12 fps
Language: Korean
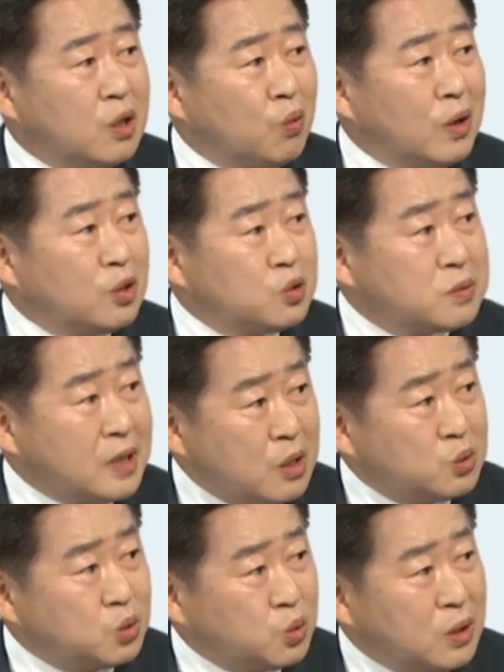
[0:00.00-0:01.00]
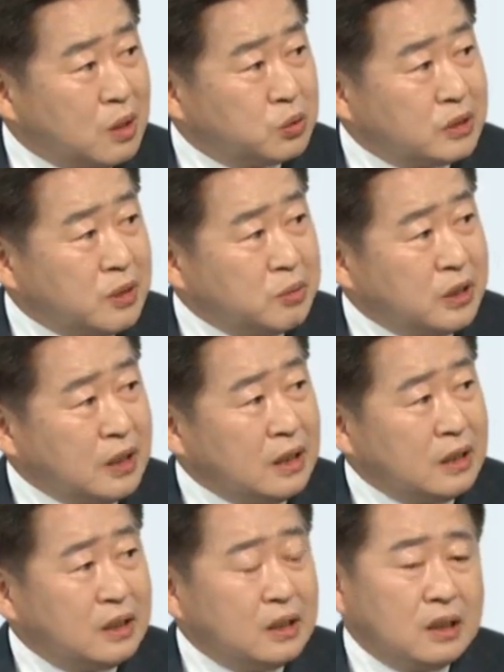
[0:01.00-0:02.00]
역할을 좀 강조를 하고자 합니다.
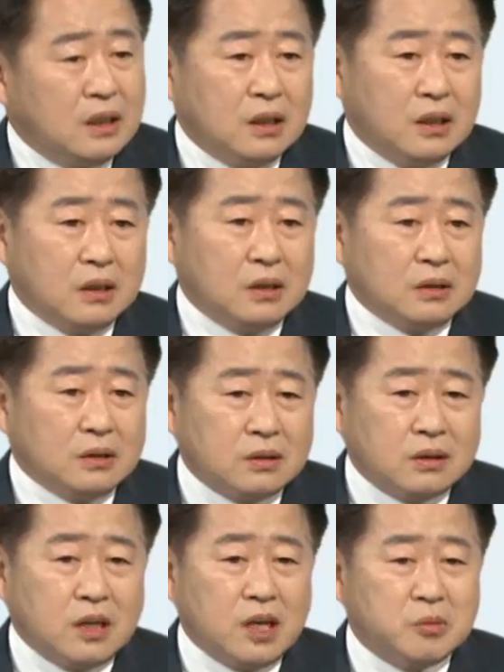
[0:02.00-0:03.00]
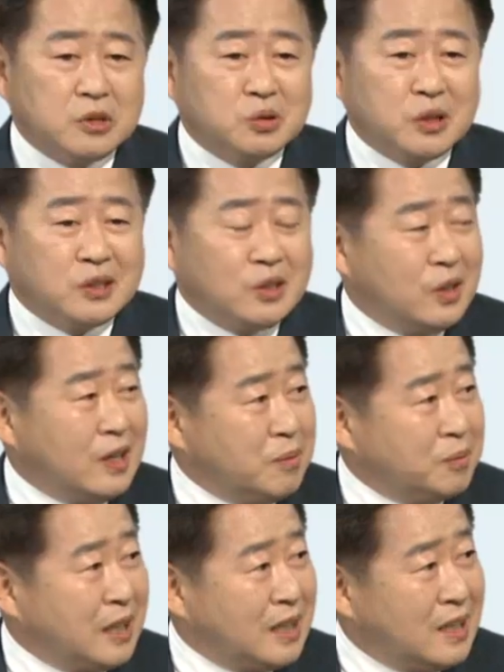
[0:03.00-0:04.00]
음. 어, 대한민국의 제
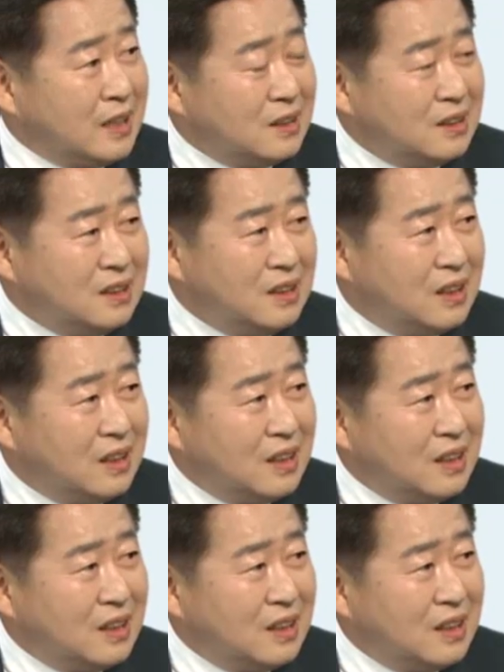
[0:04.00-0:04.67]
남단에 있는